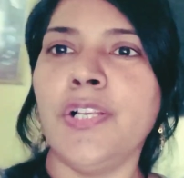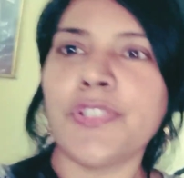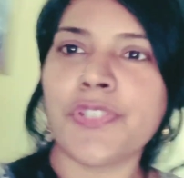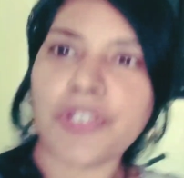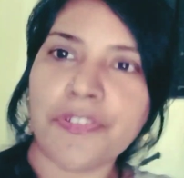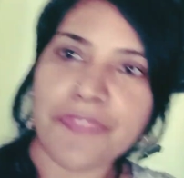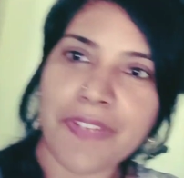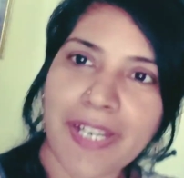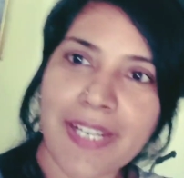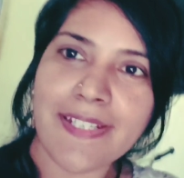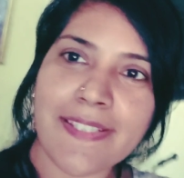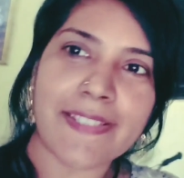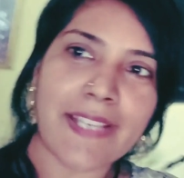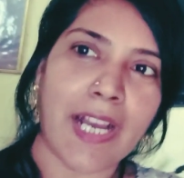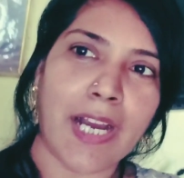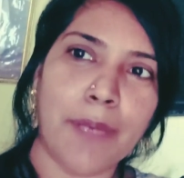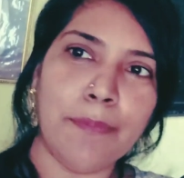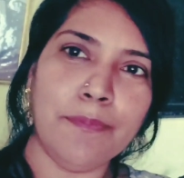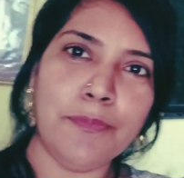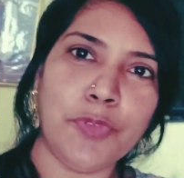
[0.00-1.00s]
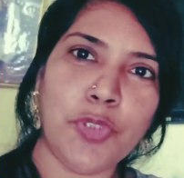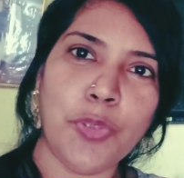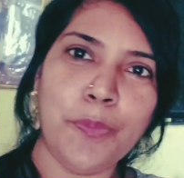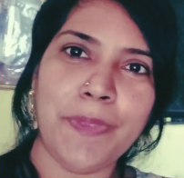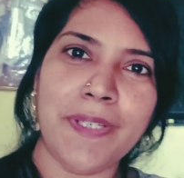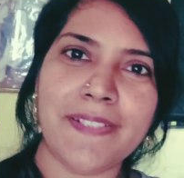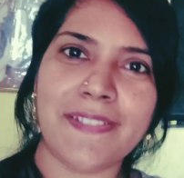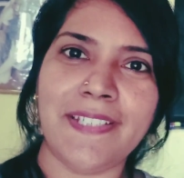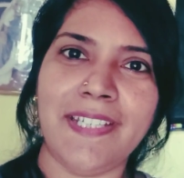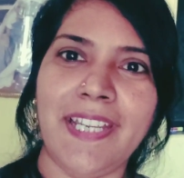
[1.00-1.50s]
सो so फ्रेंड्स हम तो
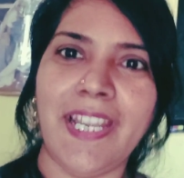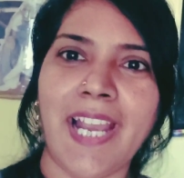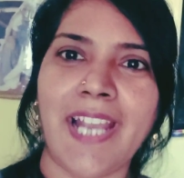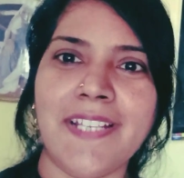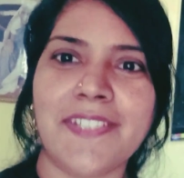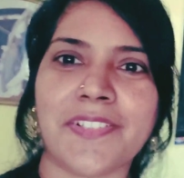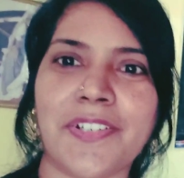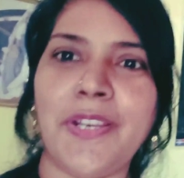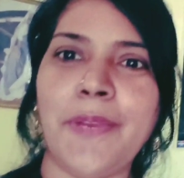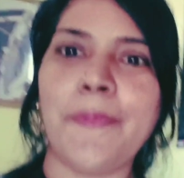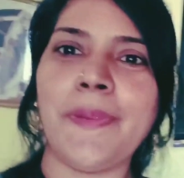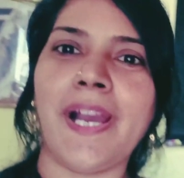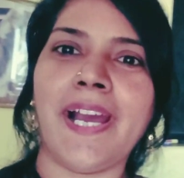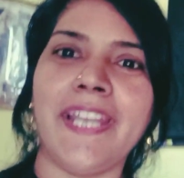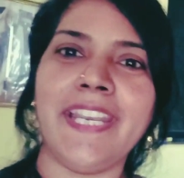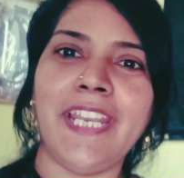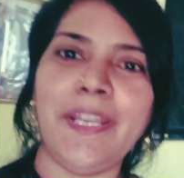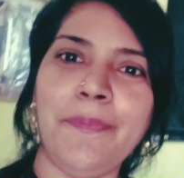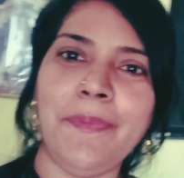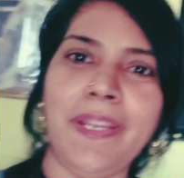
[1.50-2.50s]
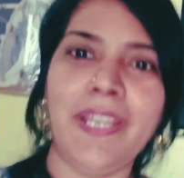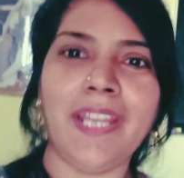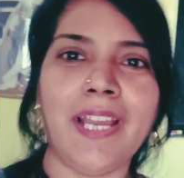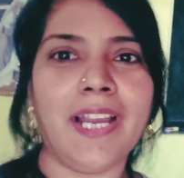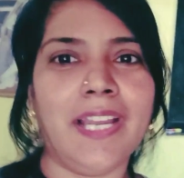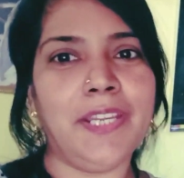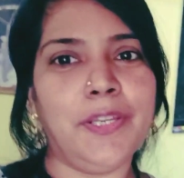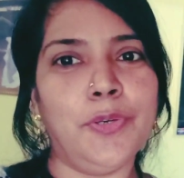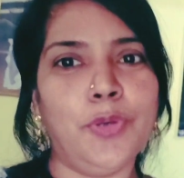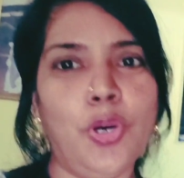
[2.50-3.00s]
बिज़ी हैं आइसक्रीम खाने में
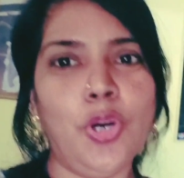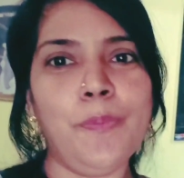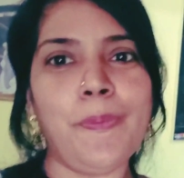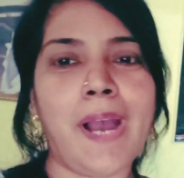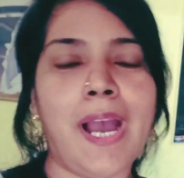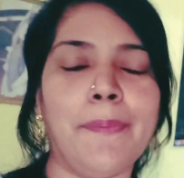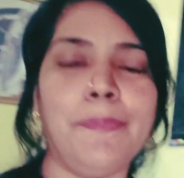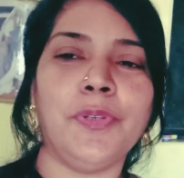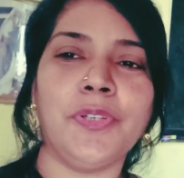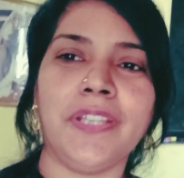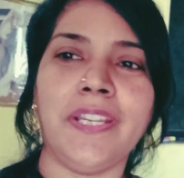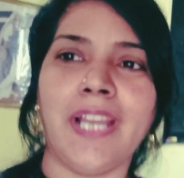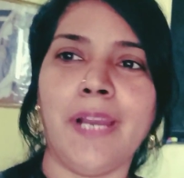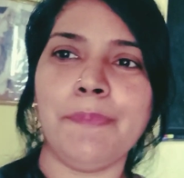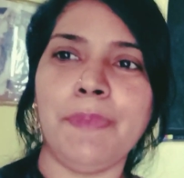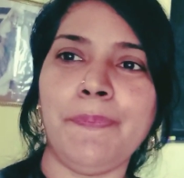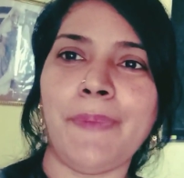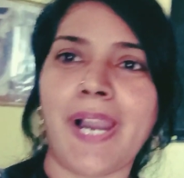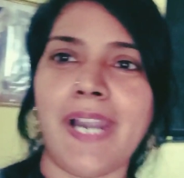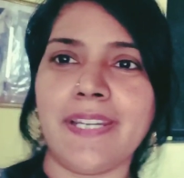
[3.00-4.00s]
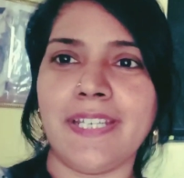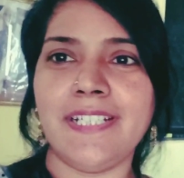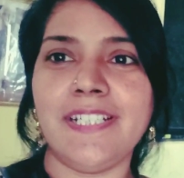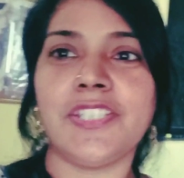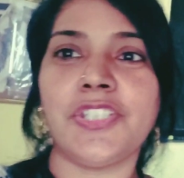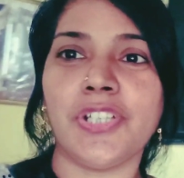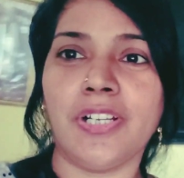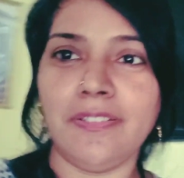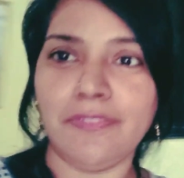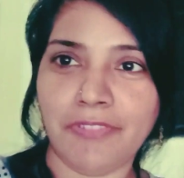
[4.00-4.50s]
आई होप आप लोग यहाँ भी
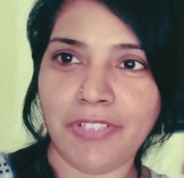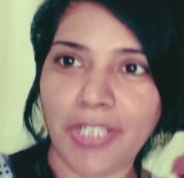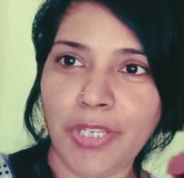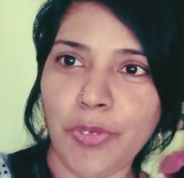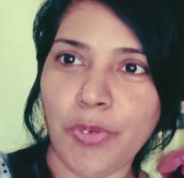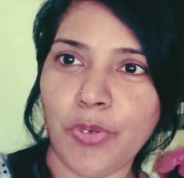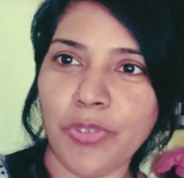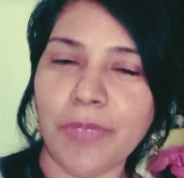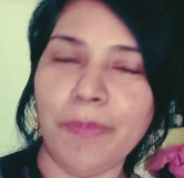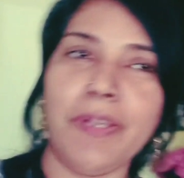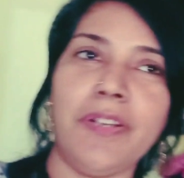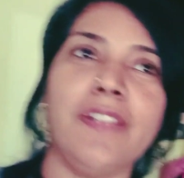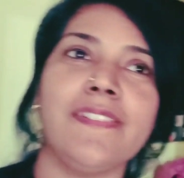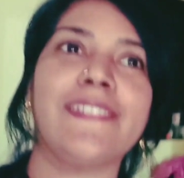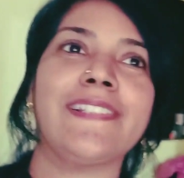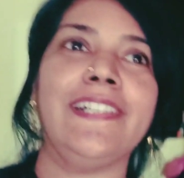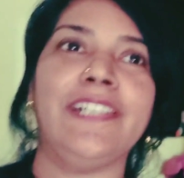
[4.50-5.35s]
पार्टीज़ चलती होंगी बिकॉज